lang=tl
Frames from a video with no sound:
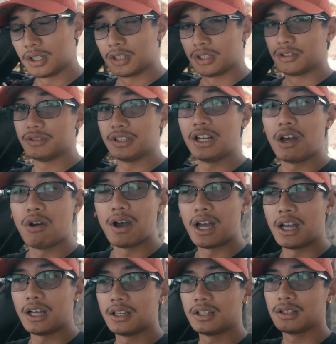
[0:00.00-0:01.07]
yung dalawa,
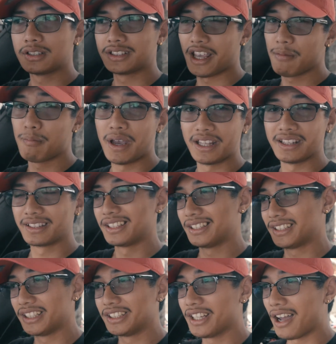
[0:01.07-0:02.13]
7,
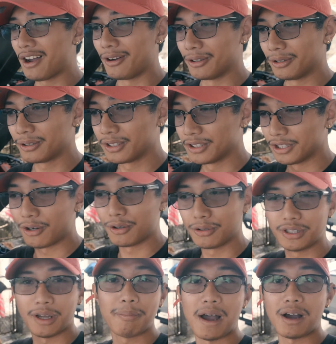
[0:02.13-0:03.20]
gising na ako.
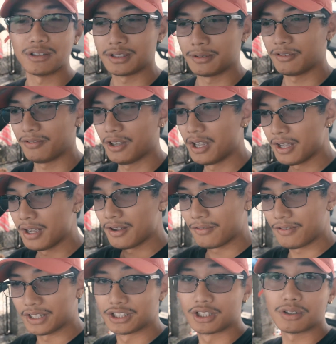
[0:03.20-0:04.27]
Nauna pa ako sa
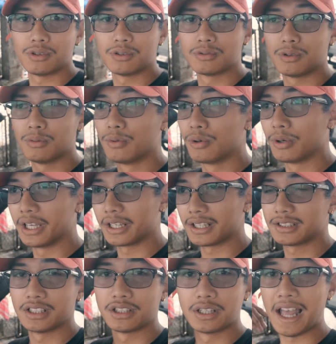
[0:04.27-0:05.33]
father kong umuwi
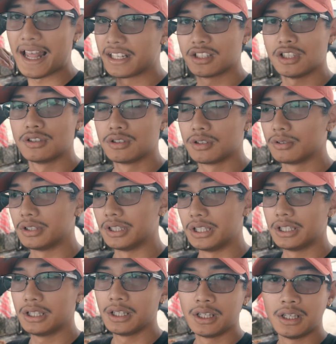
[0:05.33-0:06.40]
kasi galing sa duty.
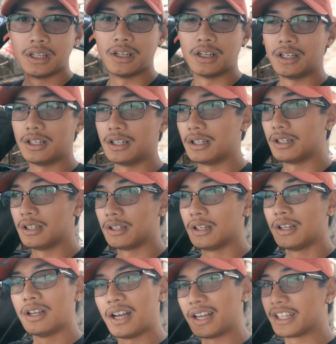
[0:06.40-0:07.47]
Uh,
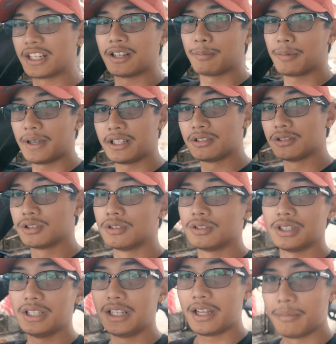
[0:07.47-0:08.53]
ang hirap nga ng duty
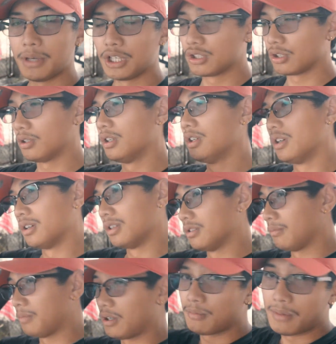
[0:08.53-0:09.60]
nila medyo
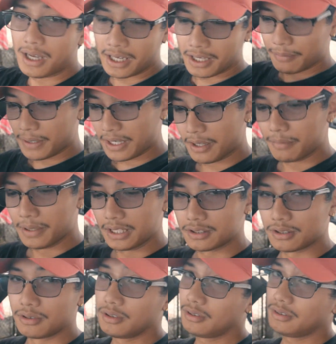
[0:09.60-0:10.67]
pang umaga, pang gabi.
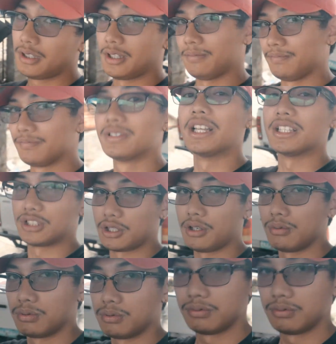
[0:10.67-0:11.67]
So yun nga, let's go.